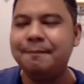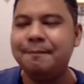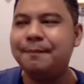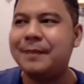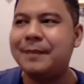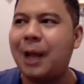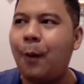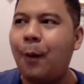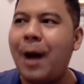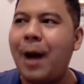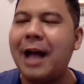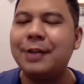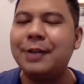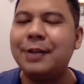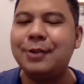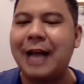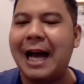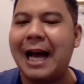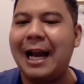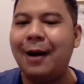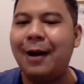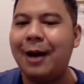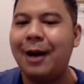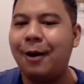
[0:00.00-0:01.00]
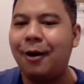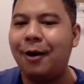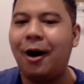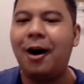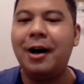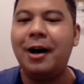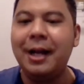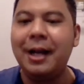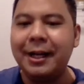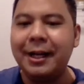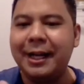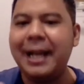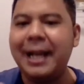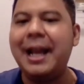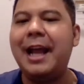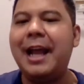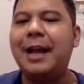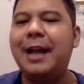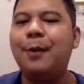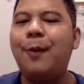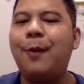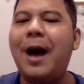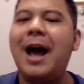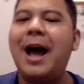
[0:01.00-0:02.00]
แต่ว่าสุดท้ายแล้วเราก็ได้เห็
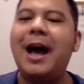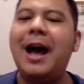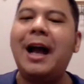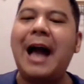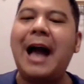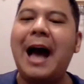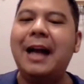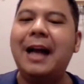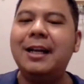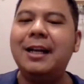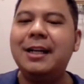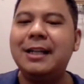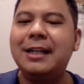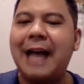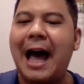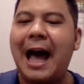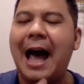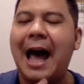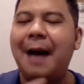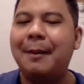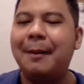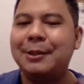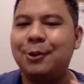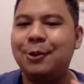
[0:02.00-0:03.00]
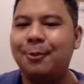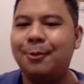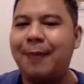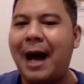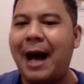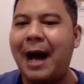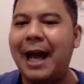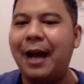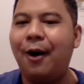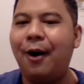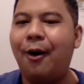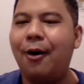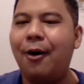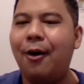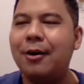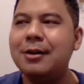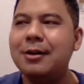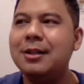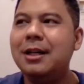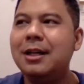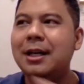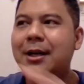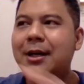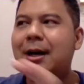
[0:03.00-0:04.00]
นว่าการเดินทางผจญภัยของ
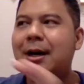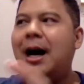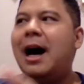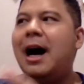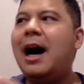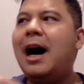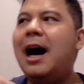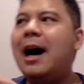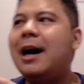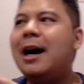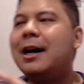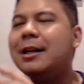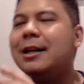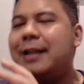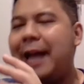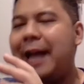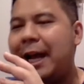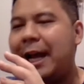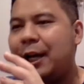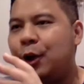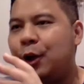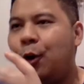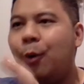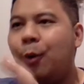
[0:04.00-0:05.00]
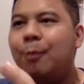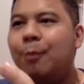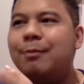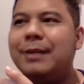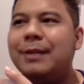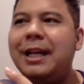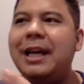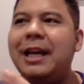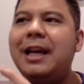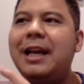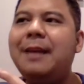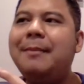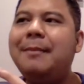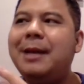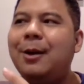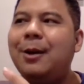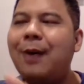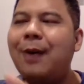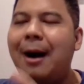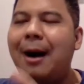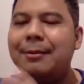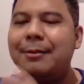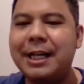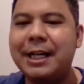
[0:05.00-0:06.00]
เด็กหนุ่มที่มี
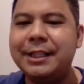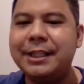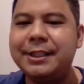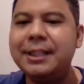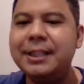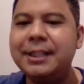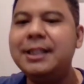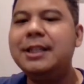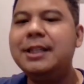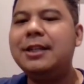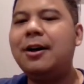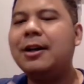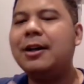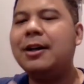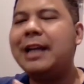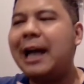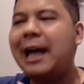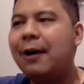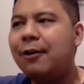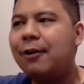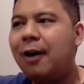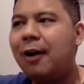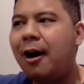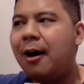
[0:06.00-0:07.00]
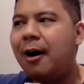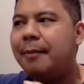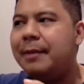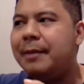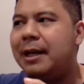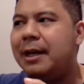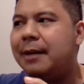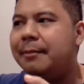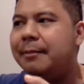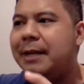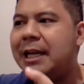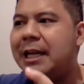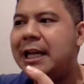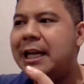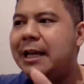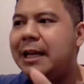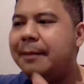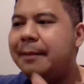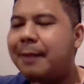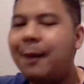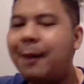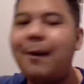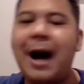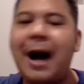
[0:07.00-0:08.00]
ความใส่ซื่อเนาะที่เขาก็เหมือนมี
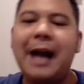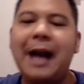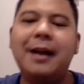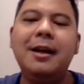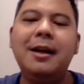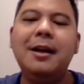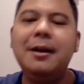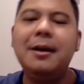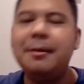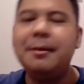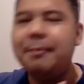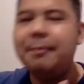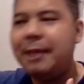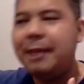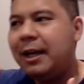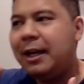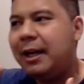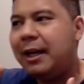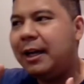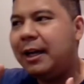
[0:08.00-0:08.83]
ประวัติมี